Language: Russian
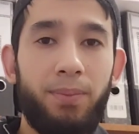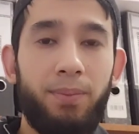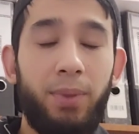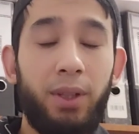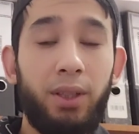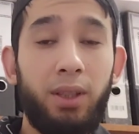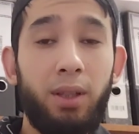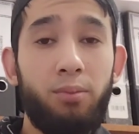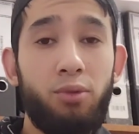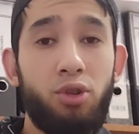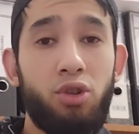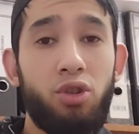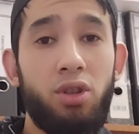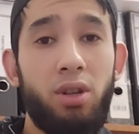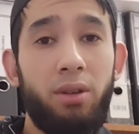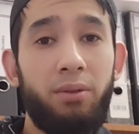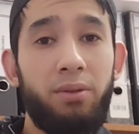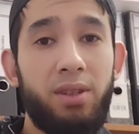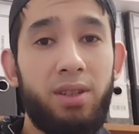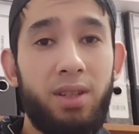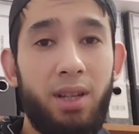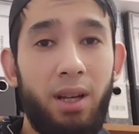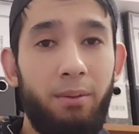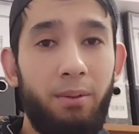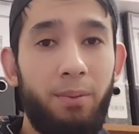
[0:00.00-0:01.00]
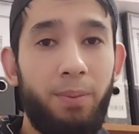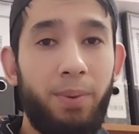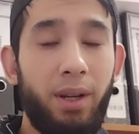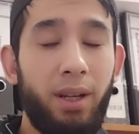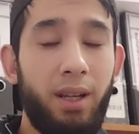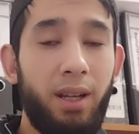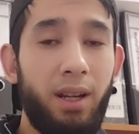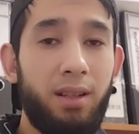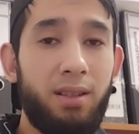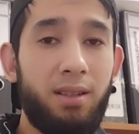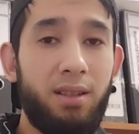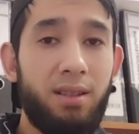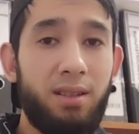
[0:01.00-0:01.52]
Потому что вы сами
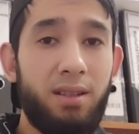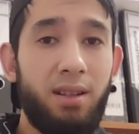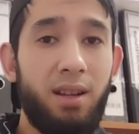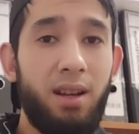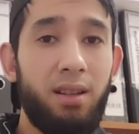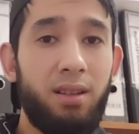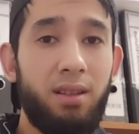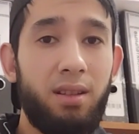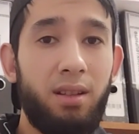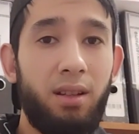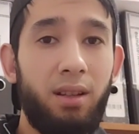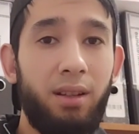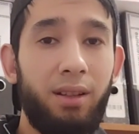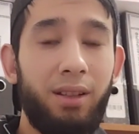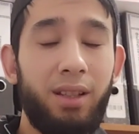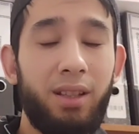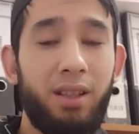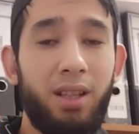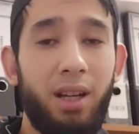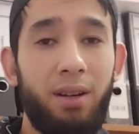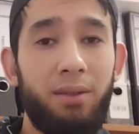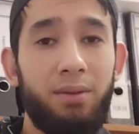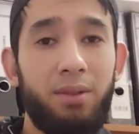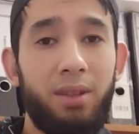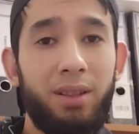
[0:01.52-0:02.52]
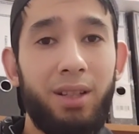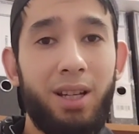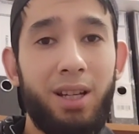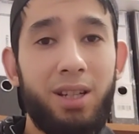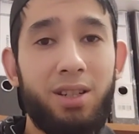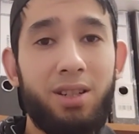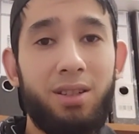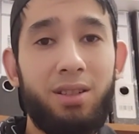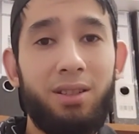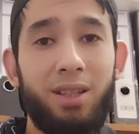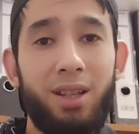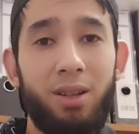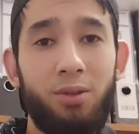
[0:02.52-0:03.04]
прекрасно знаете, недавно
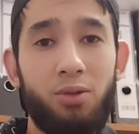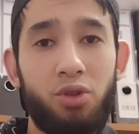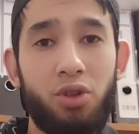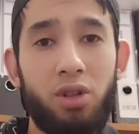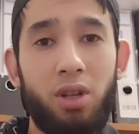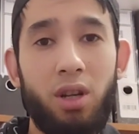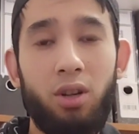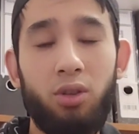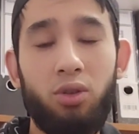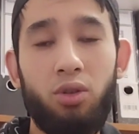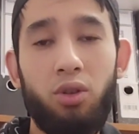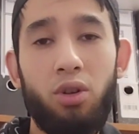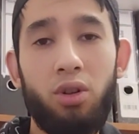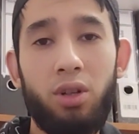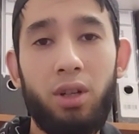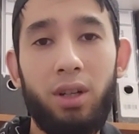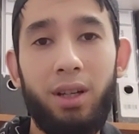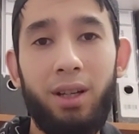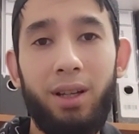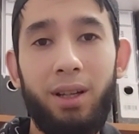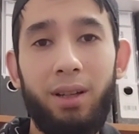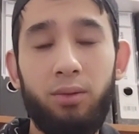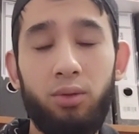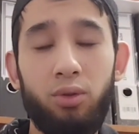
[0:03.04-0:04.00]
наша девушка, которая,